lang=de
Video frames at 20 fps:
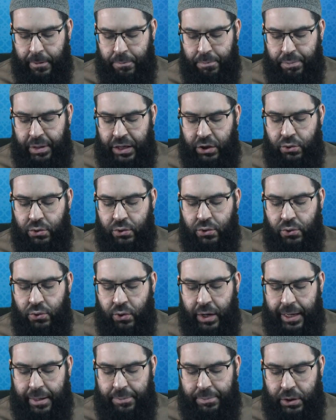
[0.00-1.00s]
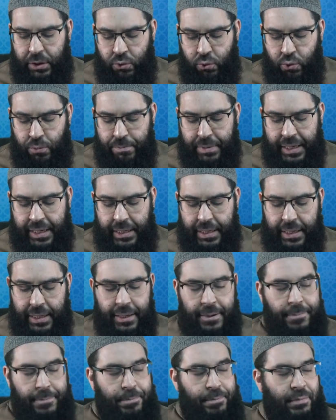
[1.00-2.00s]
bintu Abi
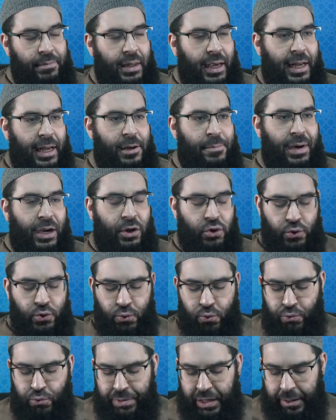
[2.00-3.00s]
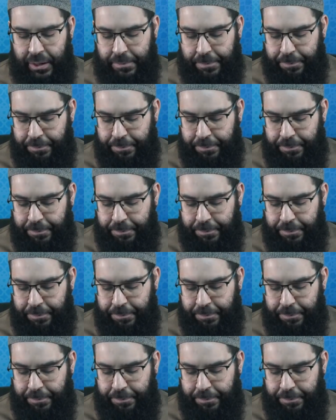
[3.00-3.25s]
Umayya al-Makhzumi.